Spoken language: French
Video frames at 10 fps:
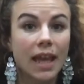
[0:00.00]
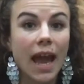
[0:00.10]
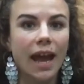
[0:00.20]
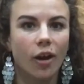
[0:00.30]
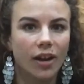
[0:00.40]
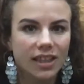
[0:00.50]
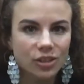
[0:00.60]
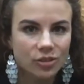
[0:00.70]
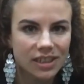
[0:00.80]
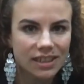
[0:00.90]
Alors, qu'est-ce
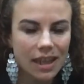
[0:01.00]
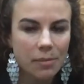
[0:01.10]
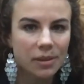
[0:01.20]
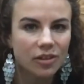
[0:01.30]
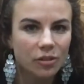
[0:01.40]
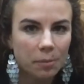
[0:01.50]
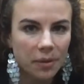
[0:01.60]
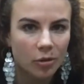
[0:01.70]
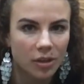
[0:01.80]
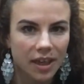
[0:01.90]
que c'est cette méthode
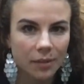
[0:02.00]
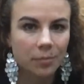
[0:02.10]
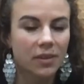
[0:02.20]
perroquet